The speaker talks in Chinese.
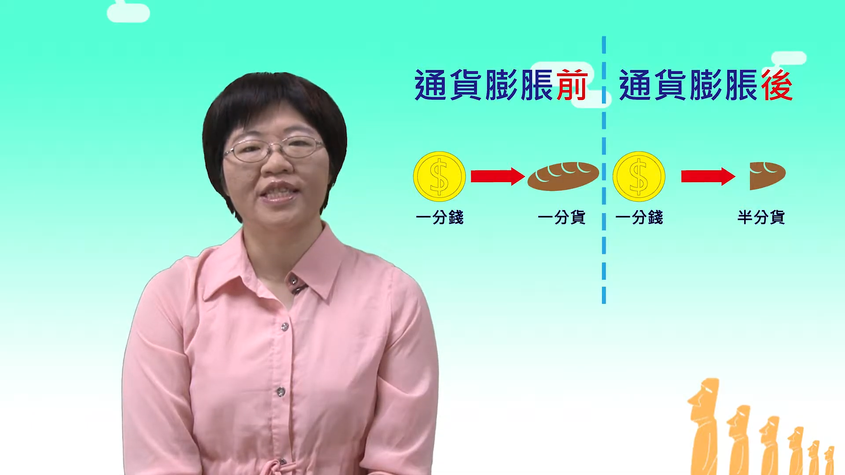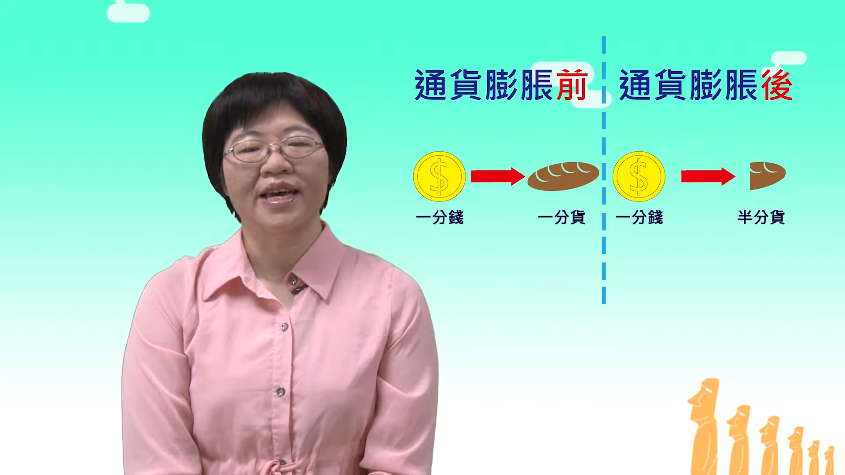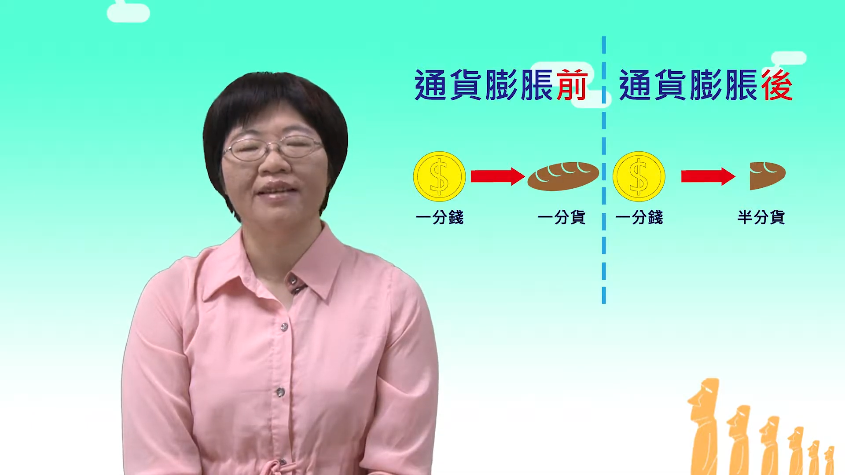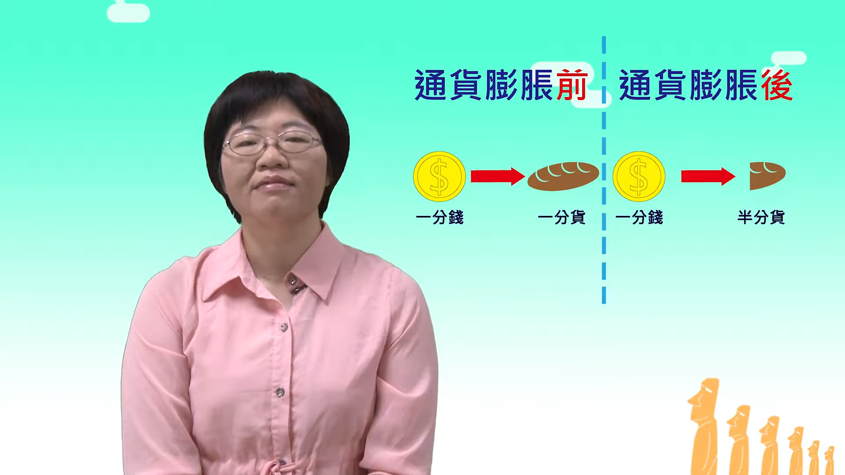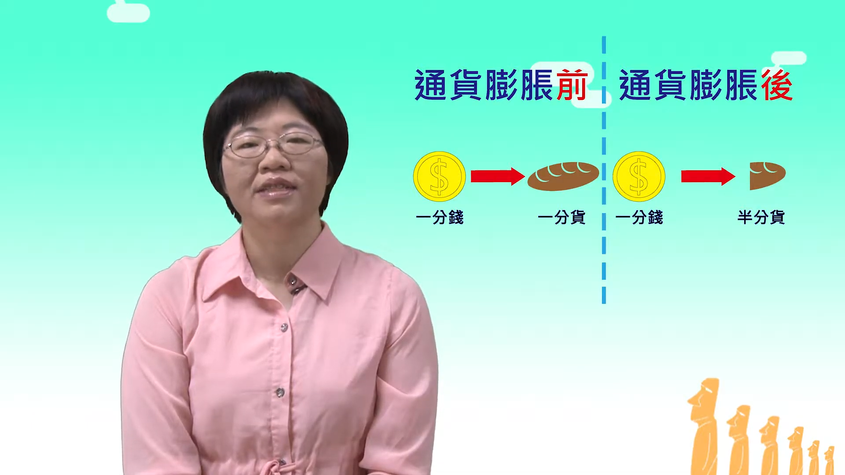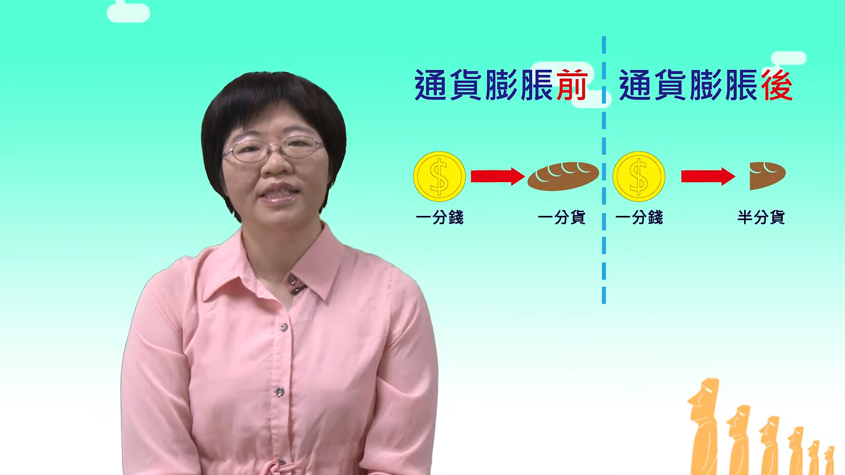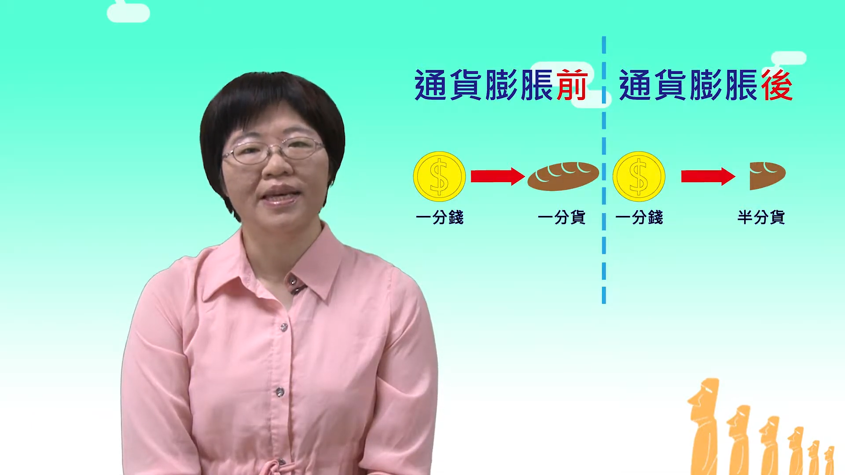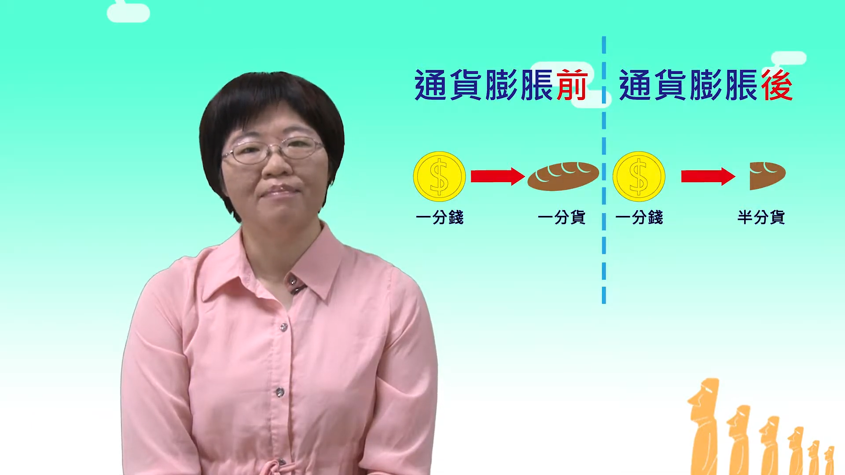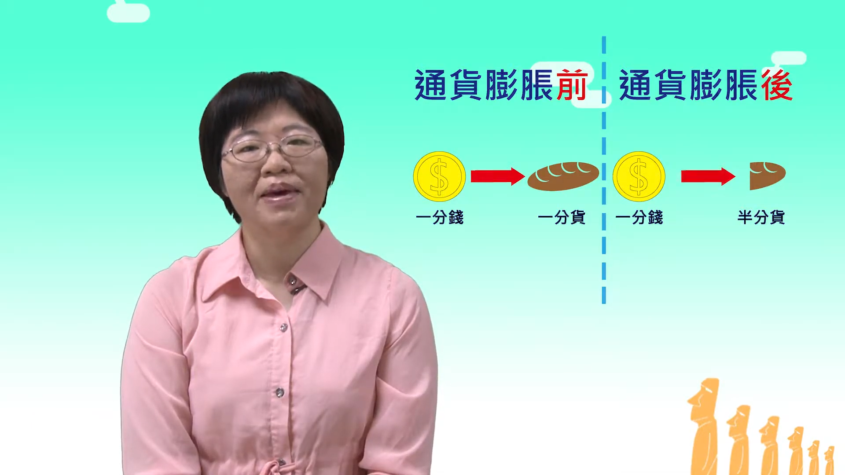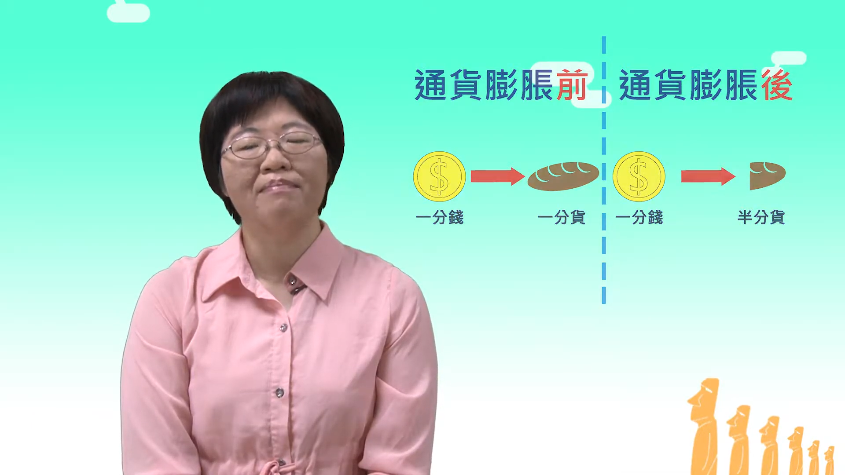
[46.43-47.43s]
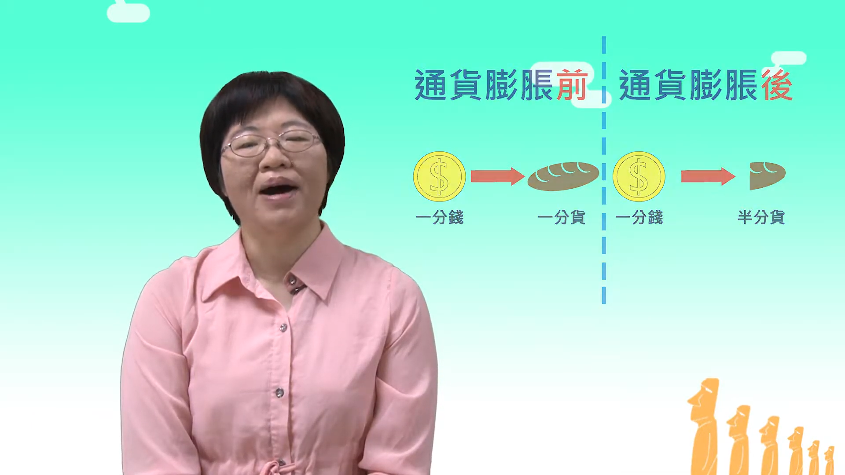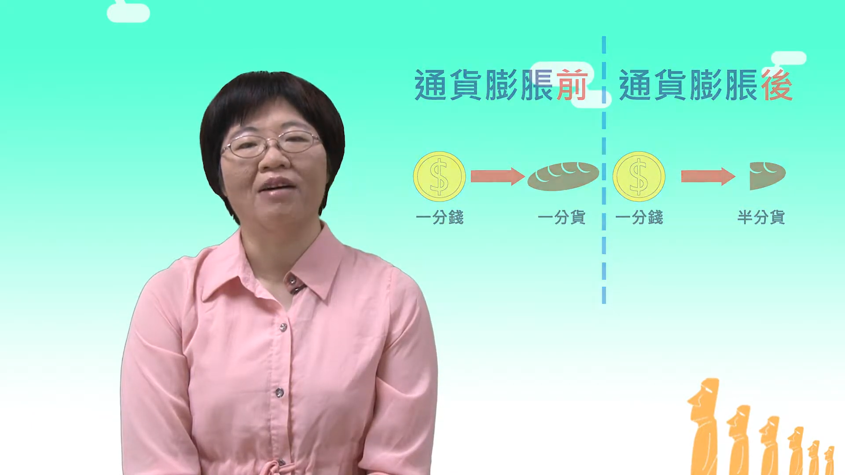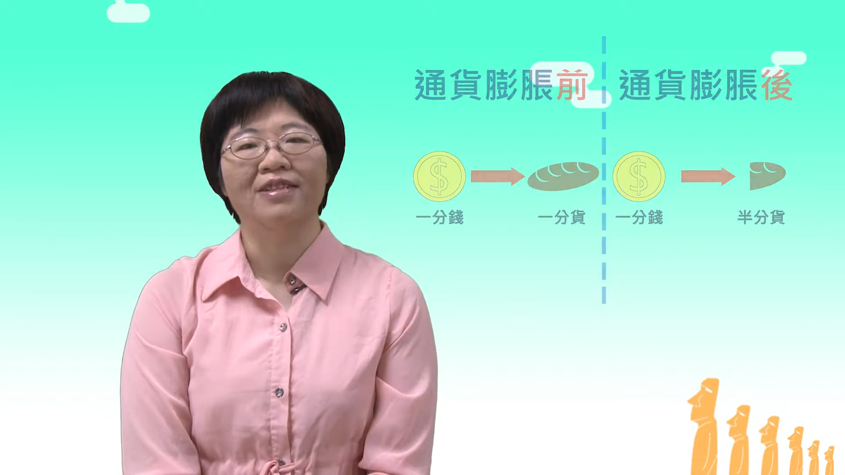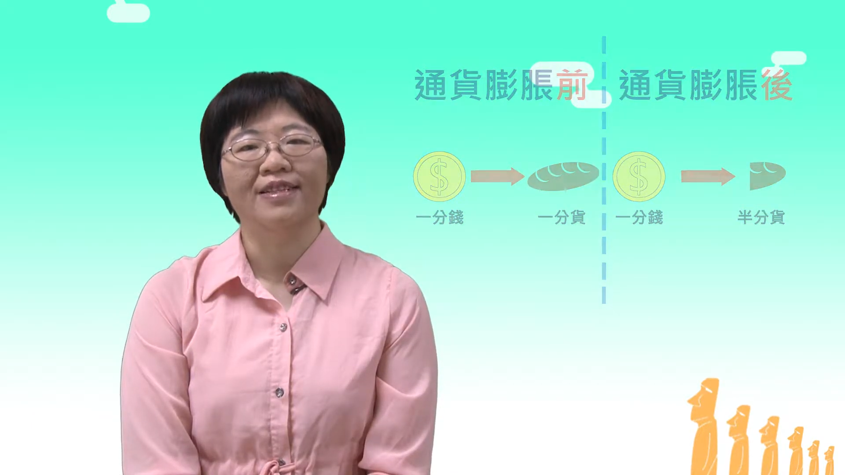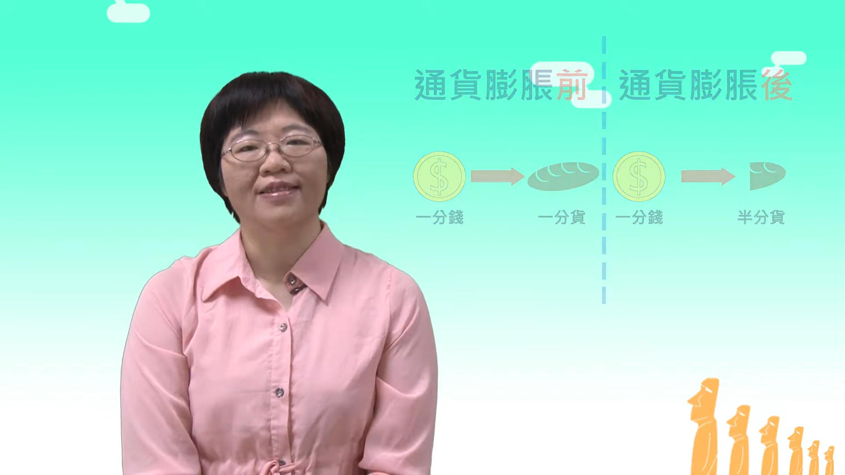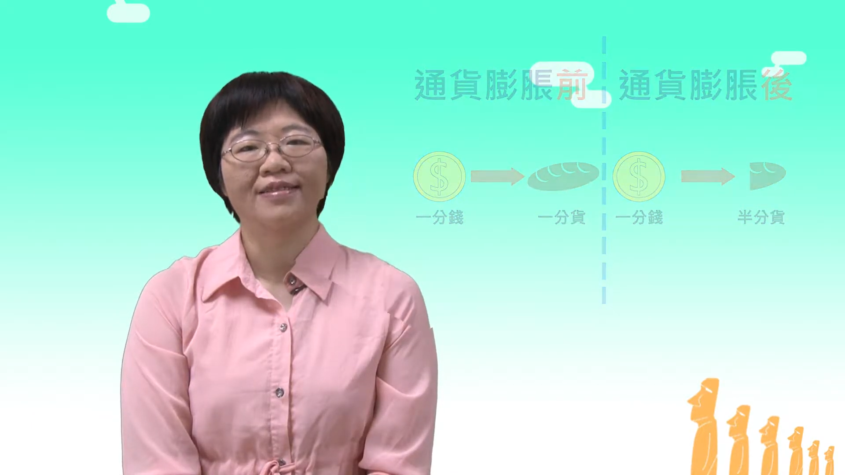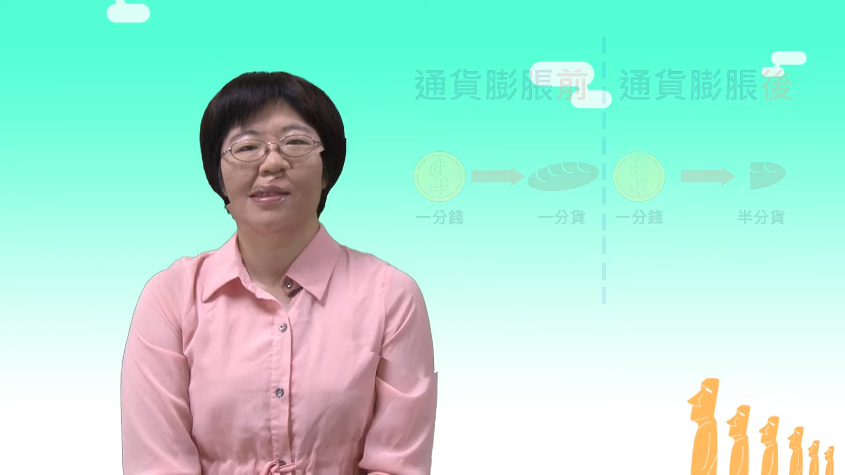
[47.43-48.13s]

钱，钱变薄了。